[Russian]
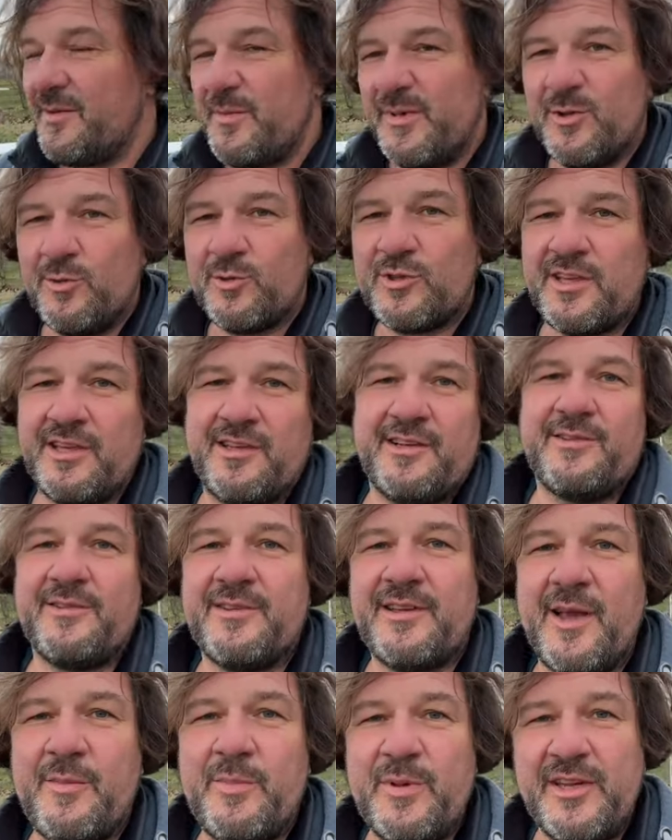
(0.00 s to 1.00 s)
минуты
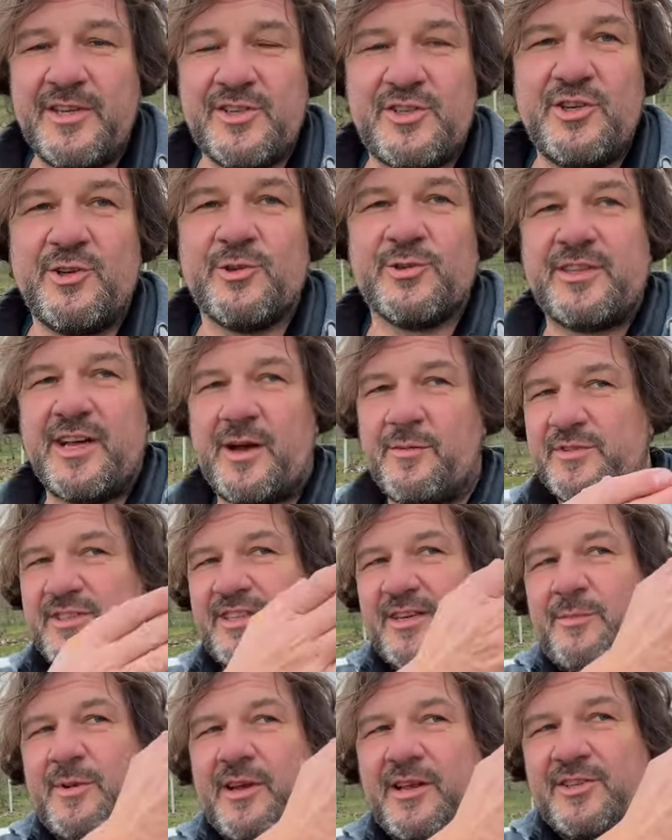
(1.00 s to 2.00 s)
я пережил? Там
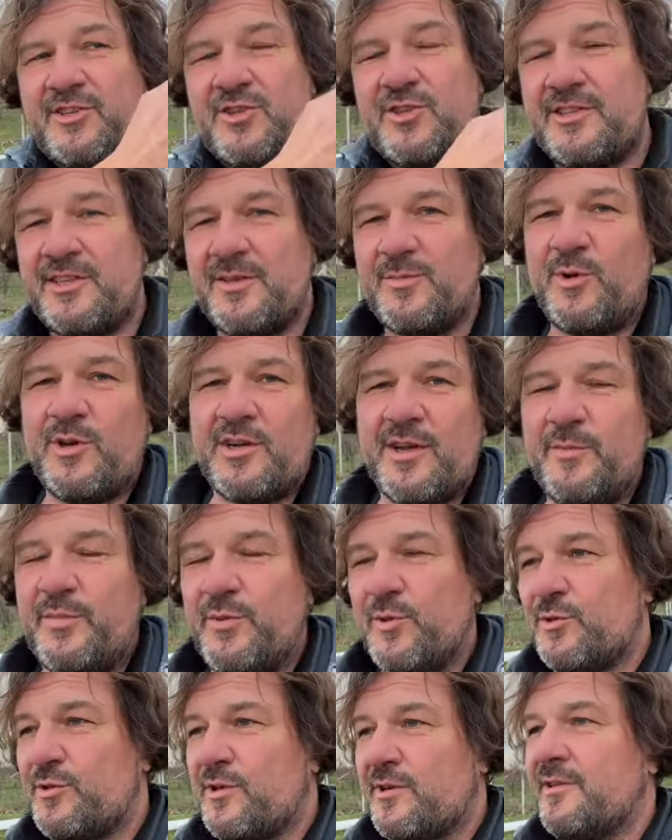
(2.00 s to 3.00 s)
вся моя жизнь, мой
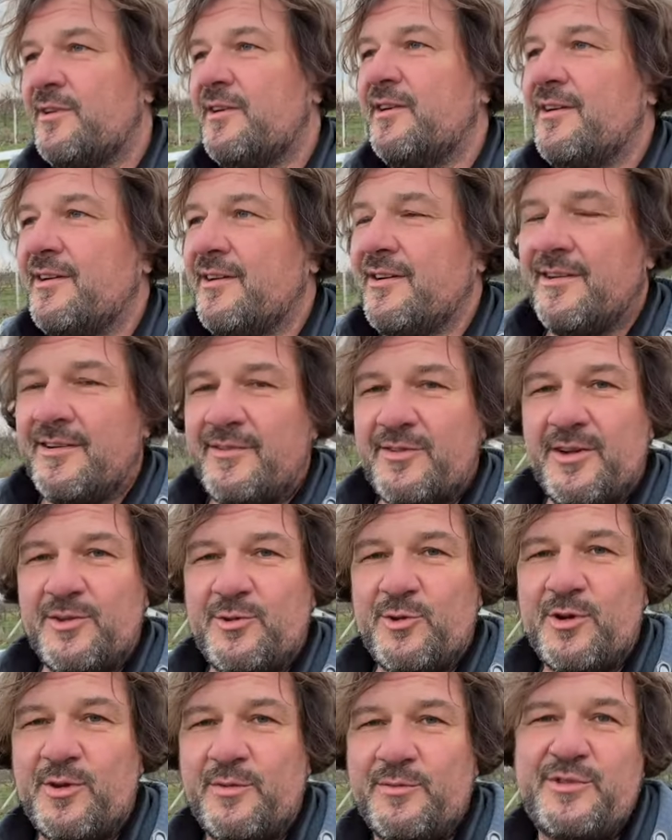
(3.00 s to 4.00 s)
компьютер, в
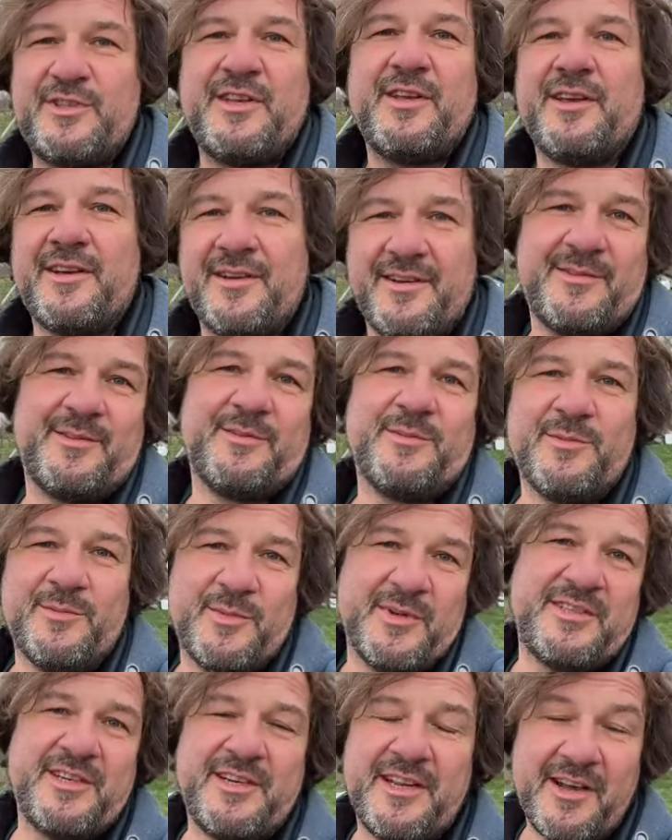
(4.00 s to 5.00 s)
котором все
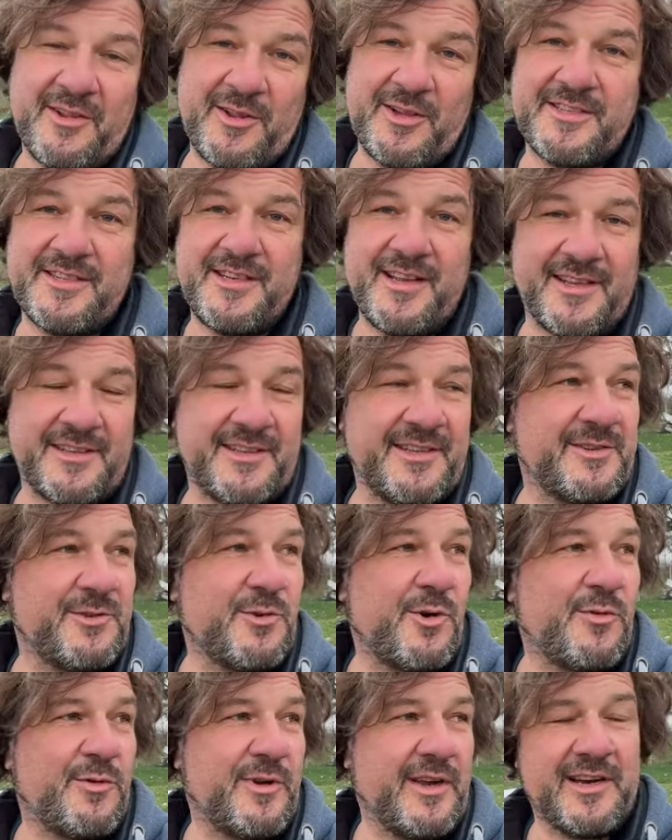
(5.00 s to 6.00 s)
материалы снятые
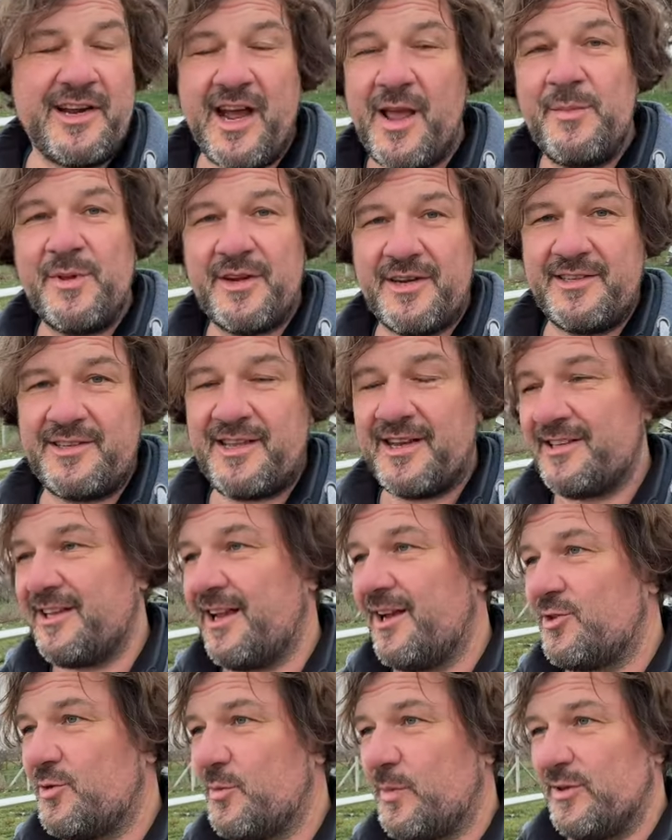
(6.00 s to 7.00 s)
новые камеры и так
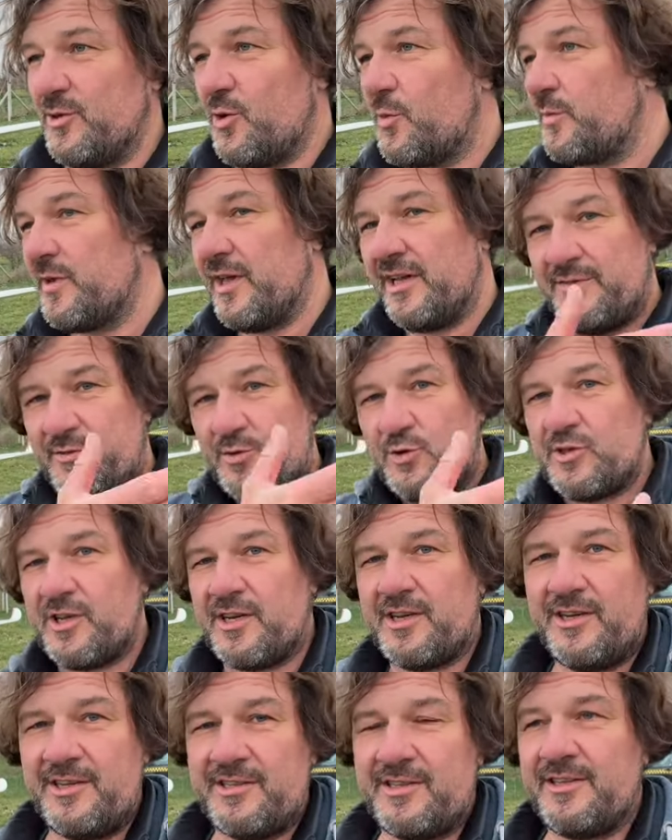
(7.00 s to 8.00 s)
далее и тому подобное. Это все
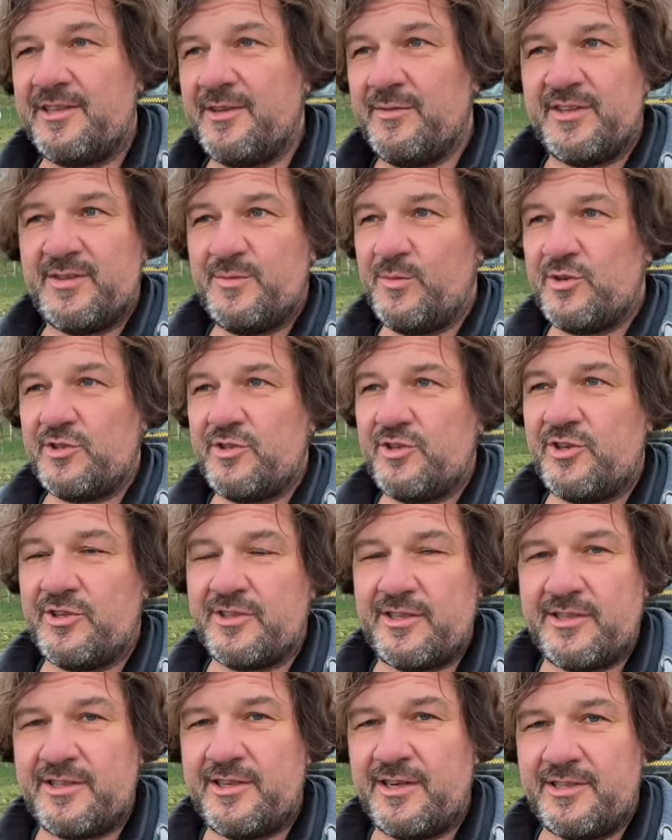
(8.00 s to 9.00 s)
закрыто, невозможно сейчас
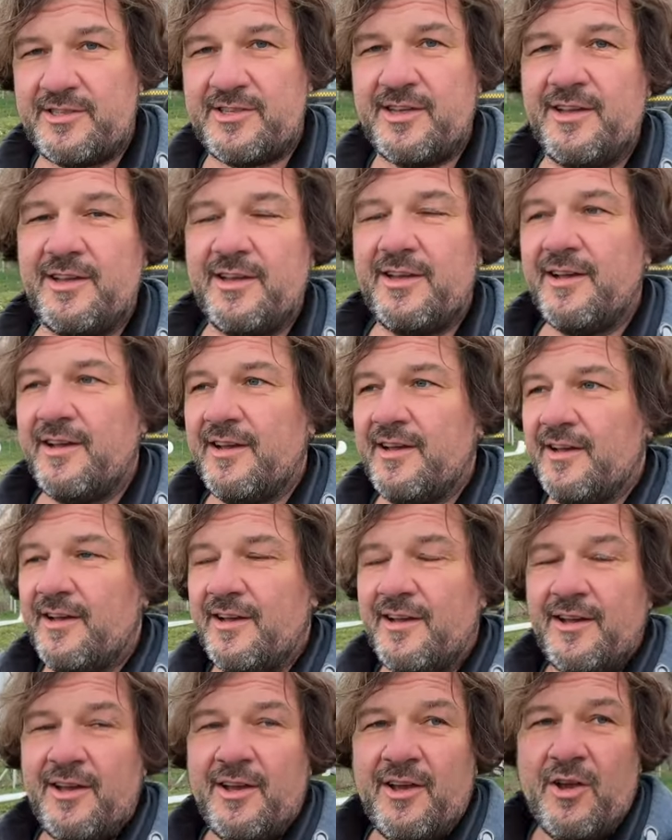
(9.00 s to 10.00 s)
открыть.
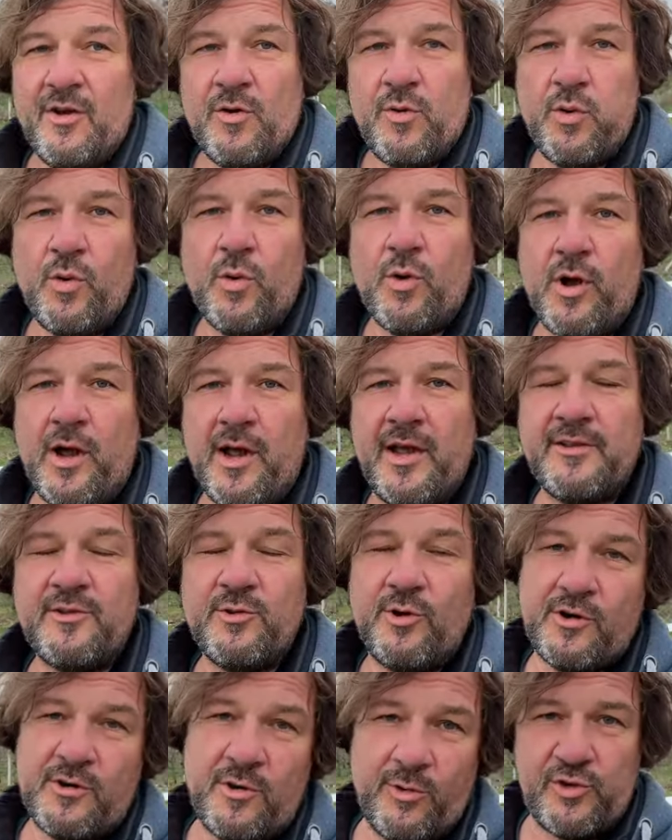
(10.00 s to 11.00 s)
Фу,
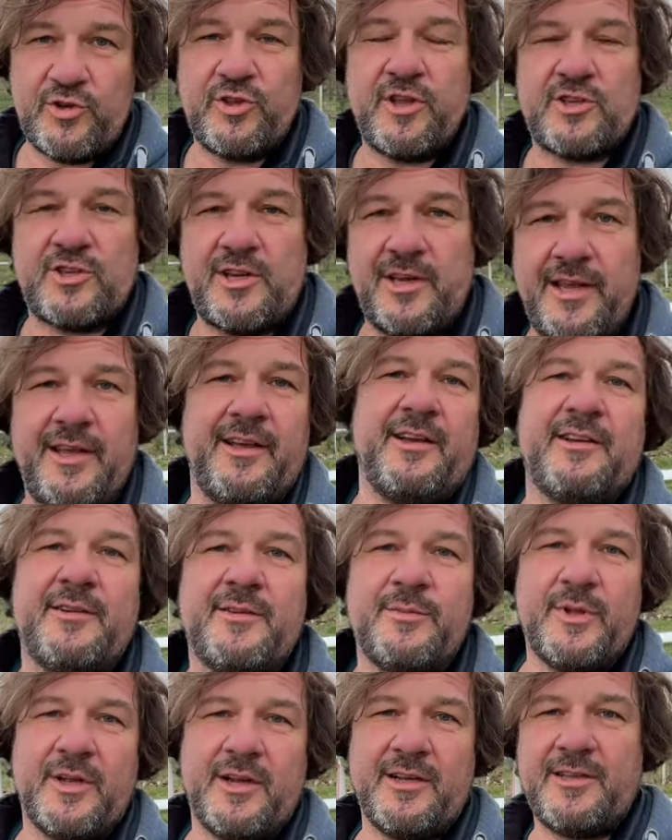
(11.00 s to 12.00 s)
ну а ключ нашли,
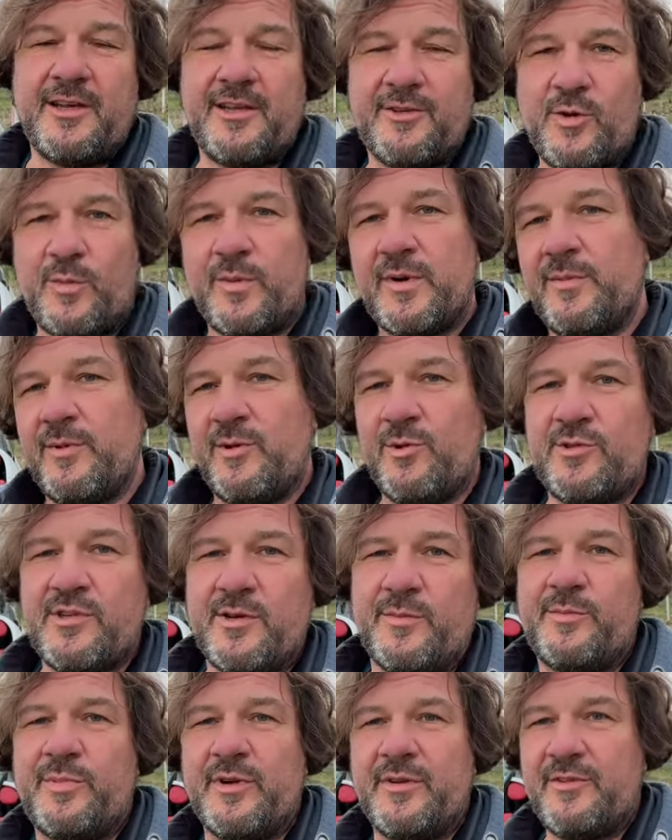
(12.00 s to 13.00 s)
благодаря добрым
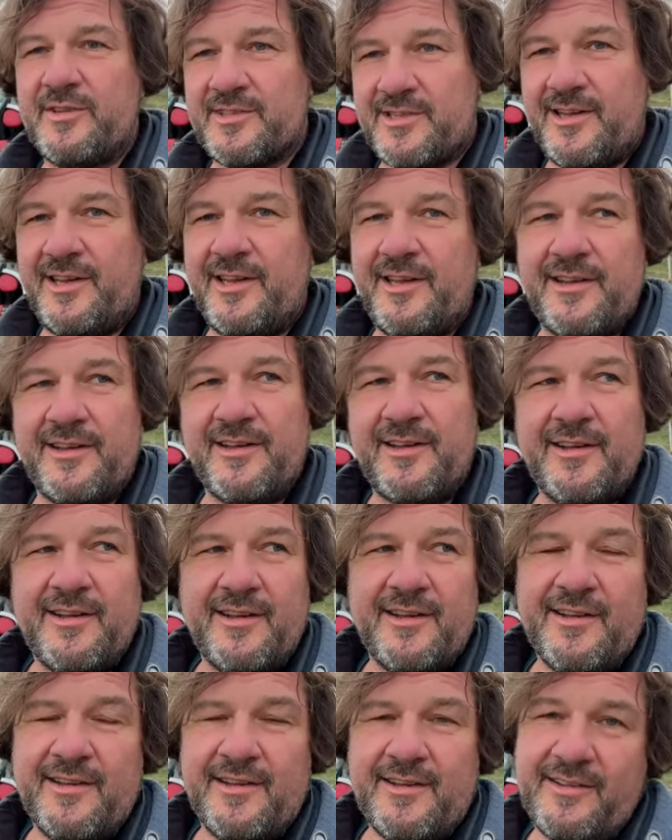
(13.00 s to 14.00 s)
людям, привезли.
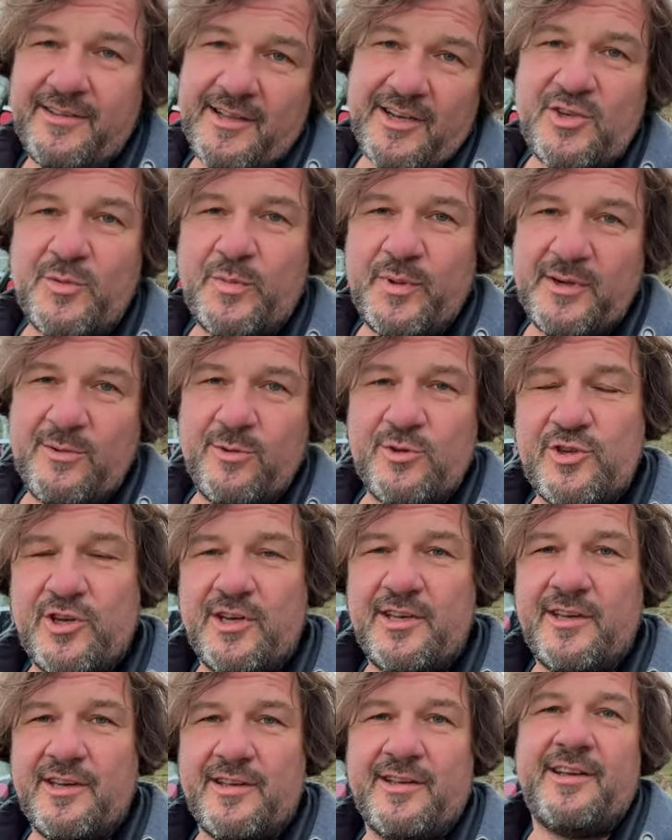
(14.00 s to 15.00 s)
И наши
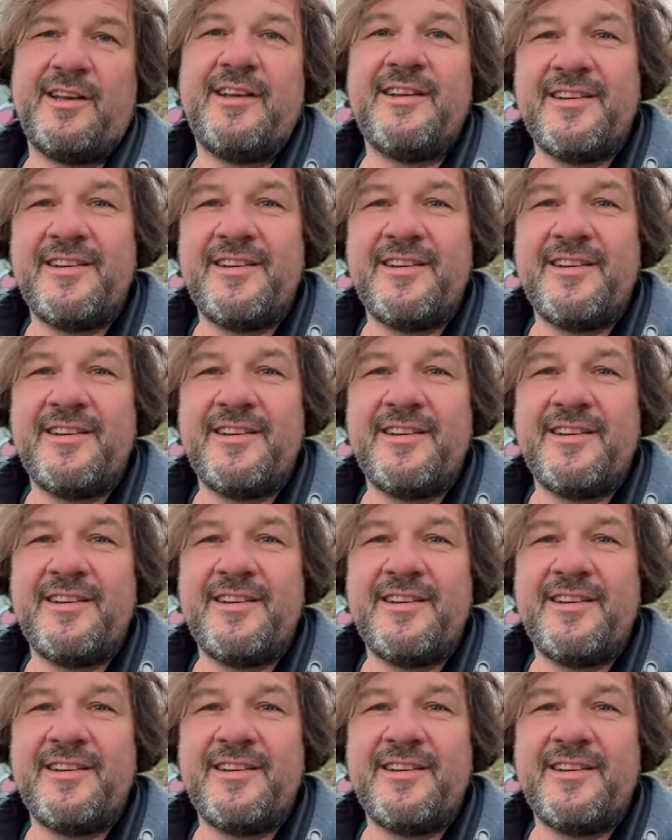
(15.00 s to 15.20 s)
приключения